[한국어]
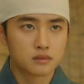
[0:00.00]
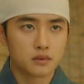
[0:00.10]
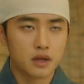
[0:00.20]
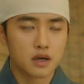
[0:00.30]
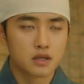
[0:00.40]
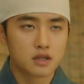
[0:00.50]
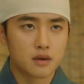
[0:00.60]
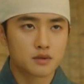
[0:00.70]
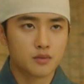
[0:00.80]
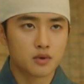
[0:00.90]
내일까지
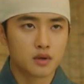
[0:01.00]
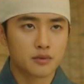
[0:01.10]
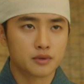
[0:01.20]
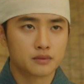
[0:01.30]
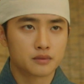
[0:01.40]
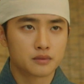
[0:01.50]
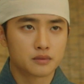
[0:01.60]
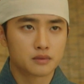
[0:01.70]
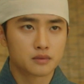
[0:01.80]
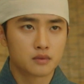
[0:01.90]
갚지 못하면
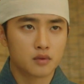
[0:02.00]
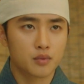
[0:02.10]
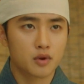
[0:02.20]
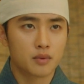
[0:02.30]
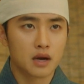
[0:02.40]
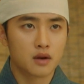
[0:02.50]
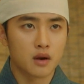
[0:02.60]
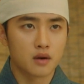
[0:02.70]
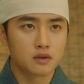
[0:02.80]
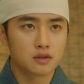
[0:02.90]
노비로
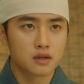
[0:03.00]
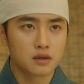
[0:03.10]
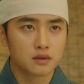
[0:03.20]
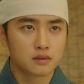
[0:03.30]
팔려갈 것이다.